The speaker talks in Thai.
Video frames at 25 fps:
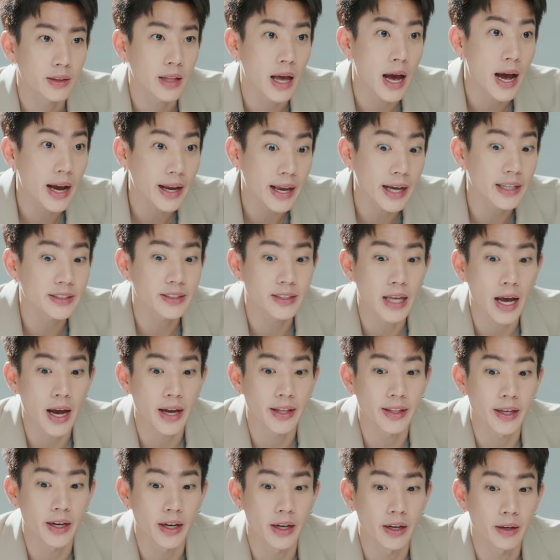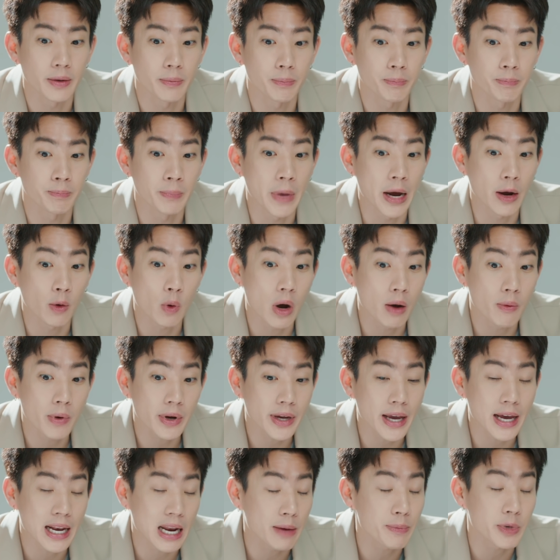ถ้าแกใส่เนี่ยหมายความ
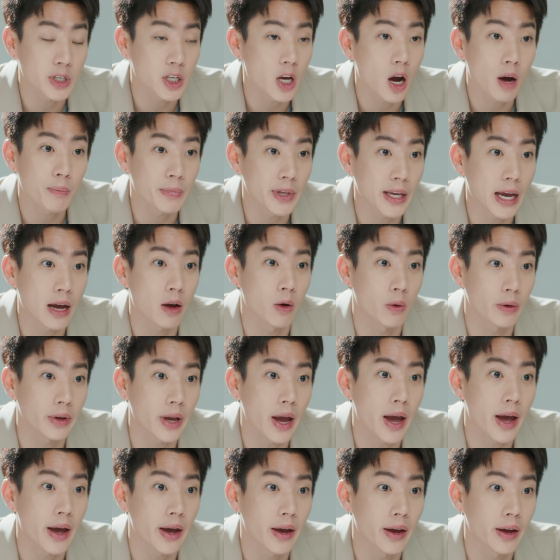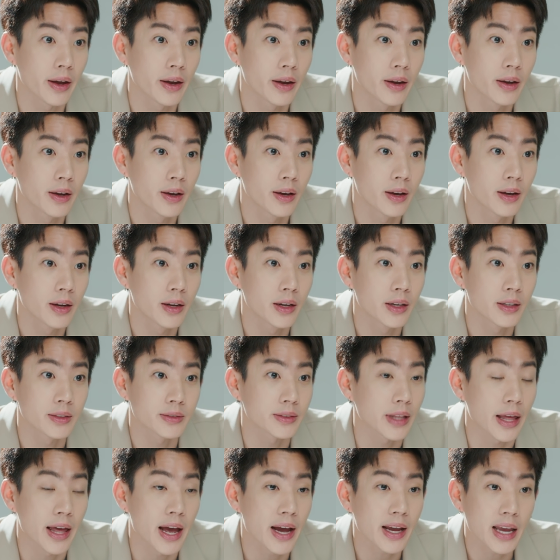ว่าแกรับผิดชอบในงานของแก
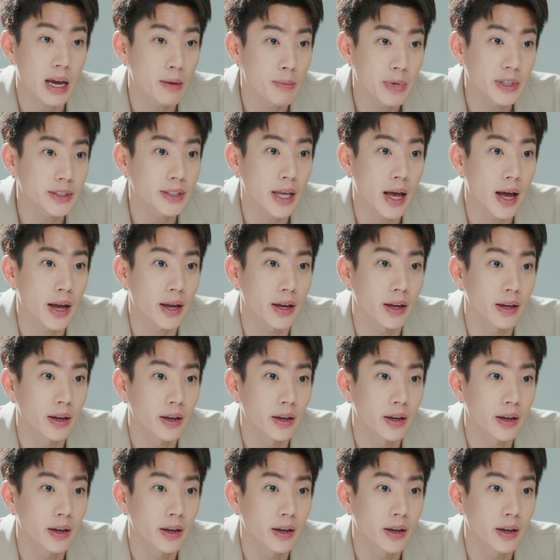แต่ถ้าแกไม่ใส่